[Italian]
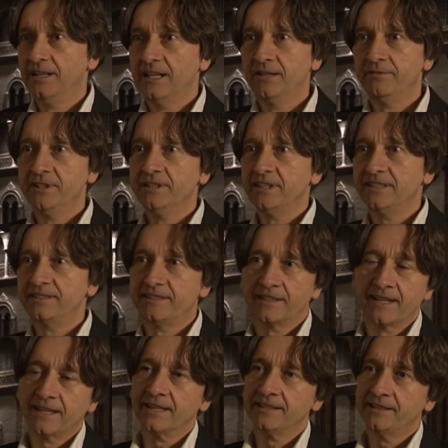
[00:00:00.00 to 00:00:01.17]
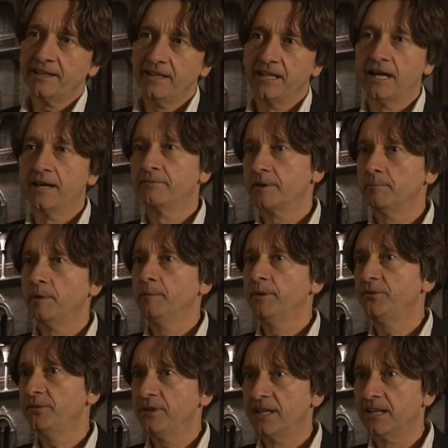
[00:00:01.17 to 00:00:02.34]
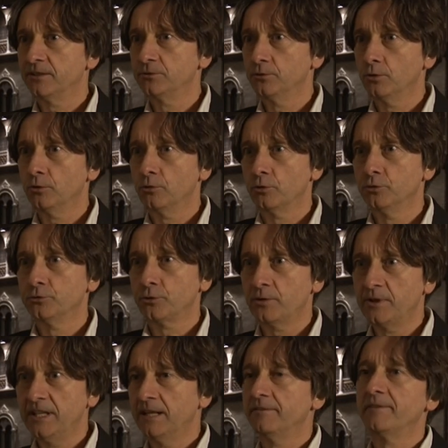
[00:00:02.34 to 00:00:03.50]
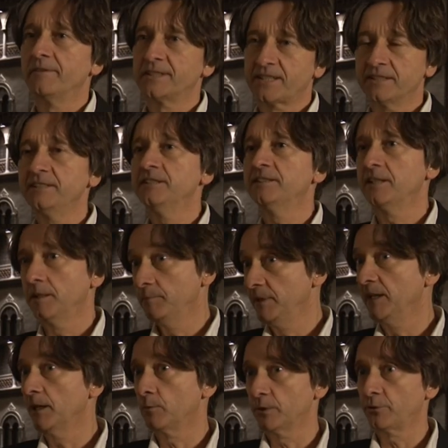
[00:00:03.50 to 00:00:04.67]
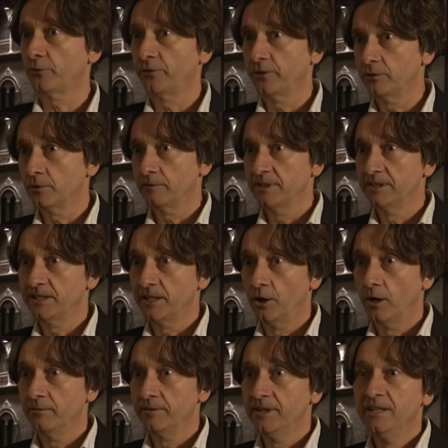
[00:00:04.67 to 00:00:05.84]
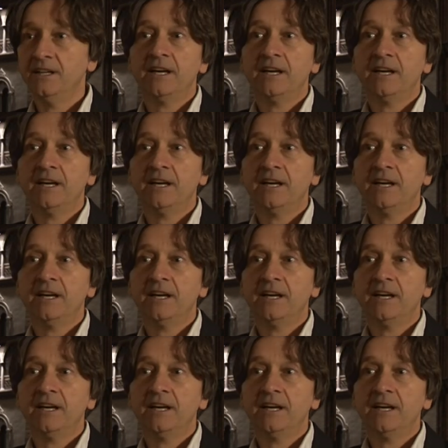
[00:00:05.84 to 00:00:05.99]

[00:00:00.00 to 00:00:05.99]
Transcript: le vendette che Caterina avrebbe messo in atto contro chi l'aveva tradita nel 1499,